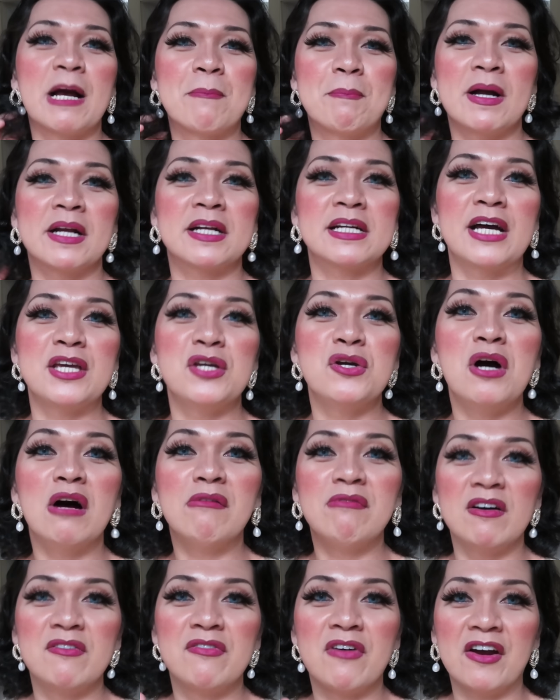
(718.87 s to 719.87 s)
kapag you
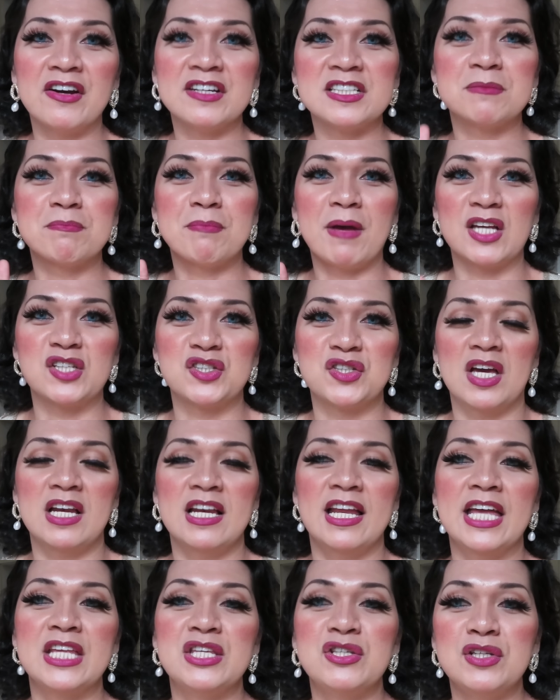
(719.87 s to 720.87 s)
have a very
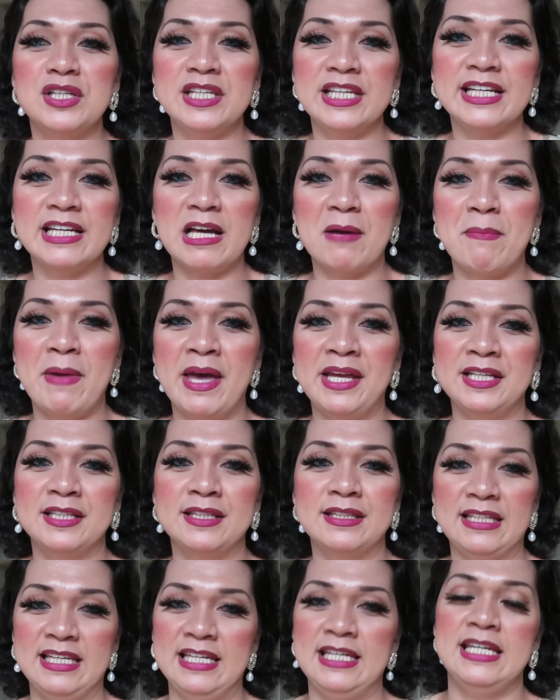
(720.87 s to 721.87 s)
special and unique
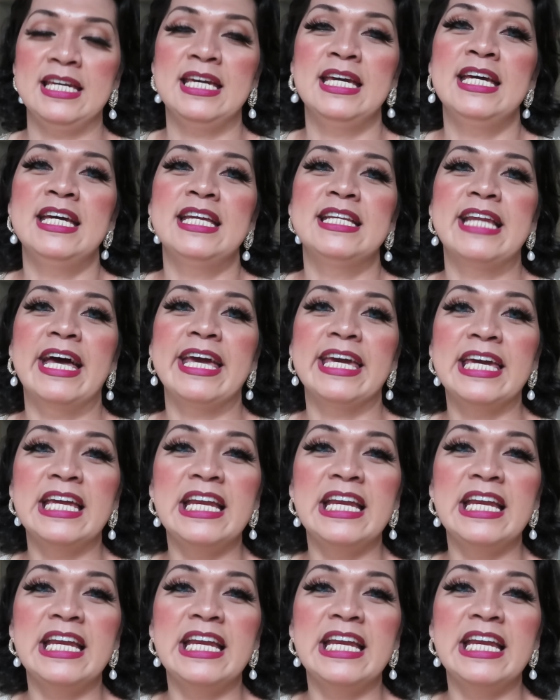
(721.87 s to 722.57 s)
amenity na